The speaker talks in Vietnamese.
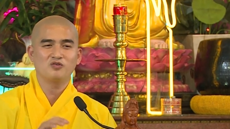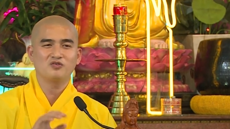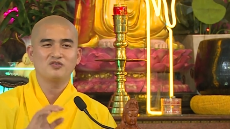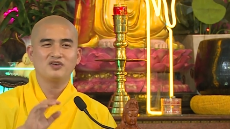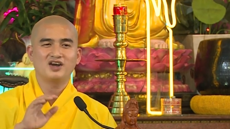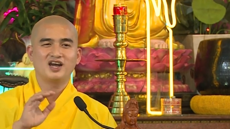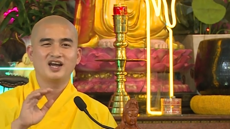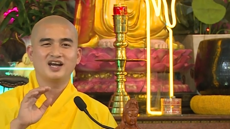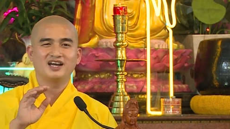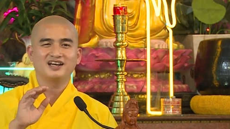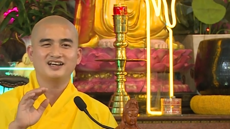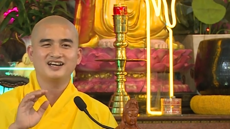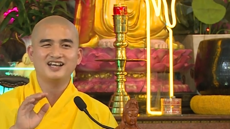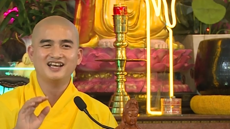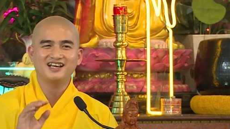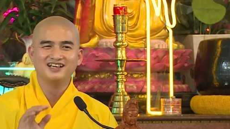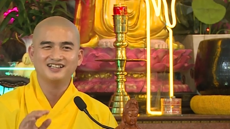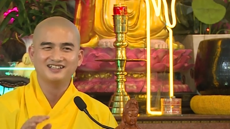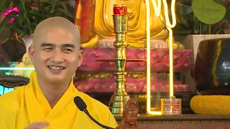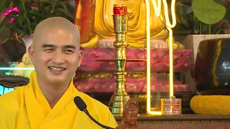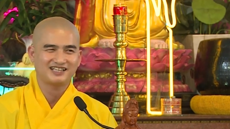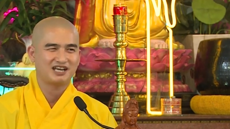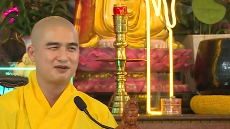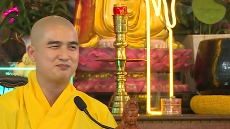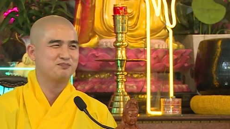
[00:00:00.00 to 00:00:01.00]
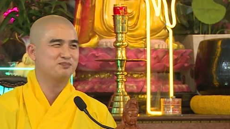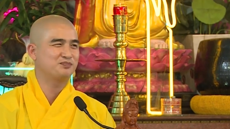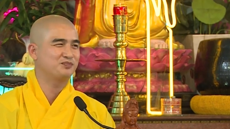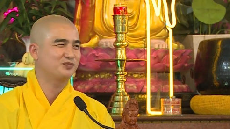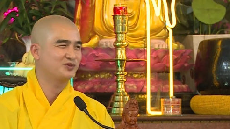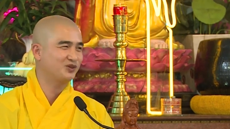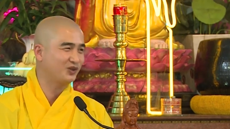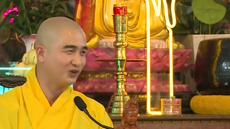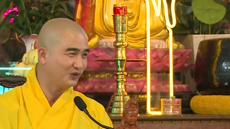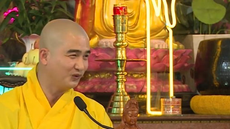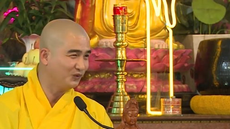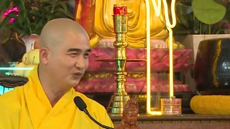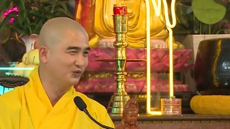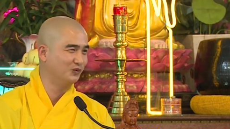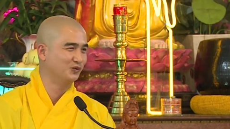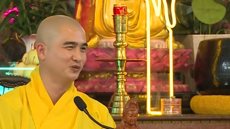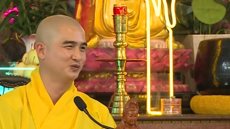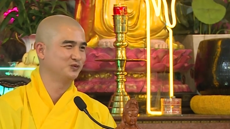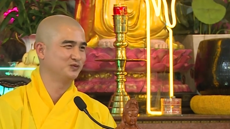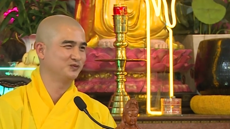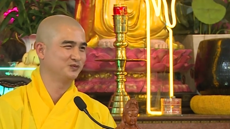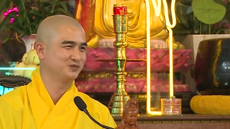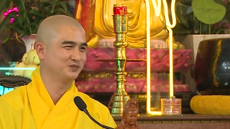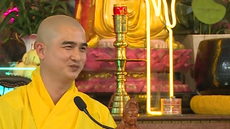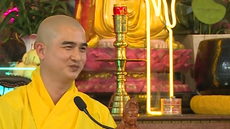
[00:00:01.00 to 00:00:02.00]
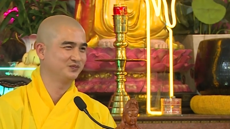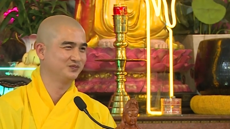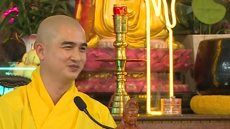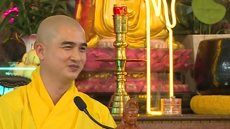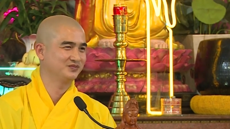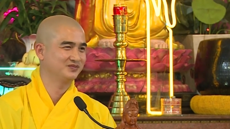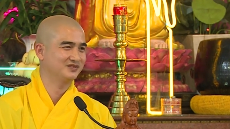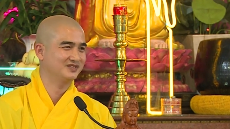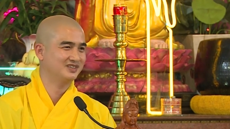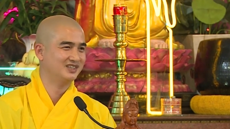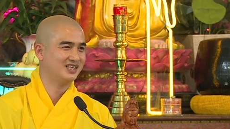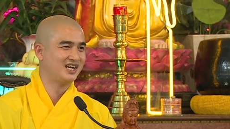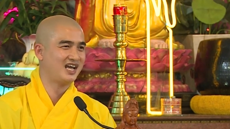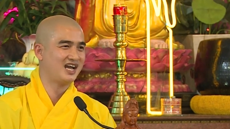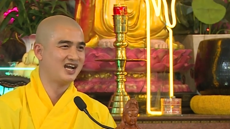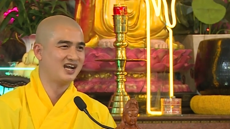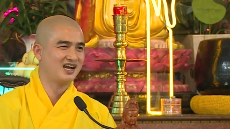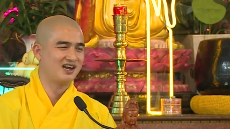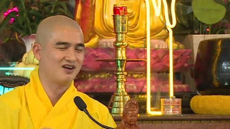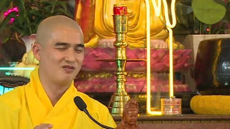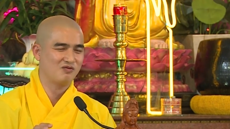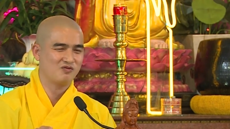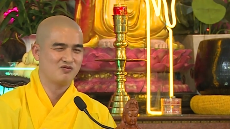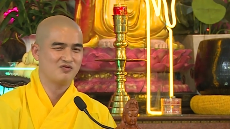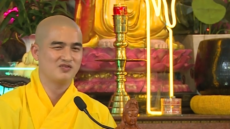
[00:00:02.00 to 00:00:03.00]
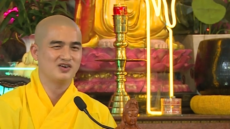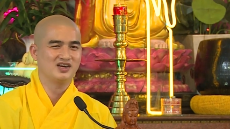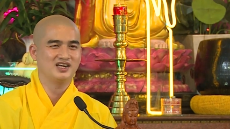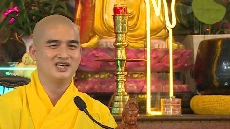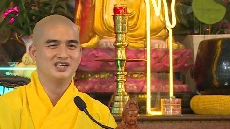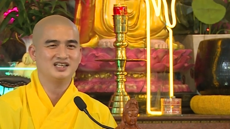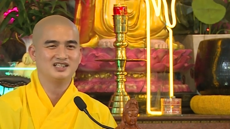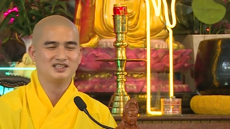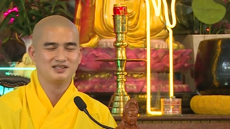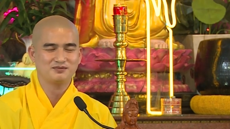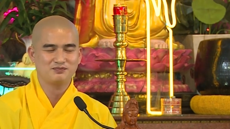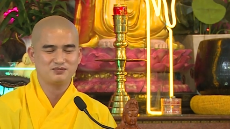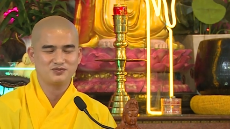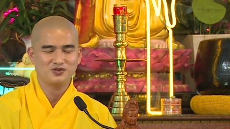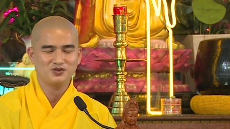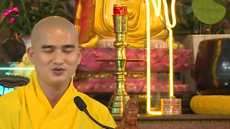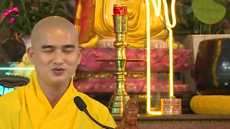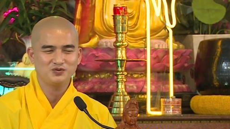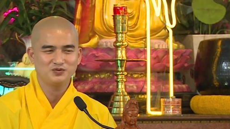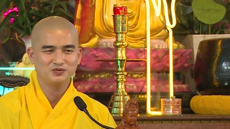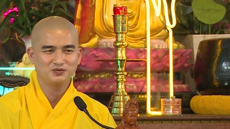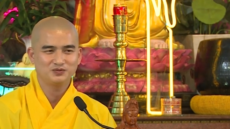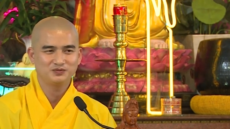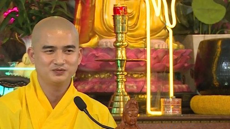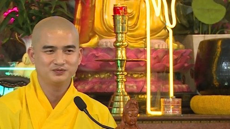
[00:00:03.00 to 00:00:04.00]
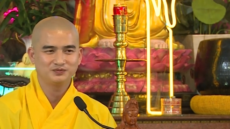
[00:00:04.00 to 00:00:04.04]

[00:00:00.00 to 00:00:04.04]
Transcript: và đang tập tu đang học và đang tập tu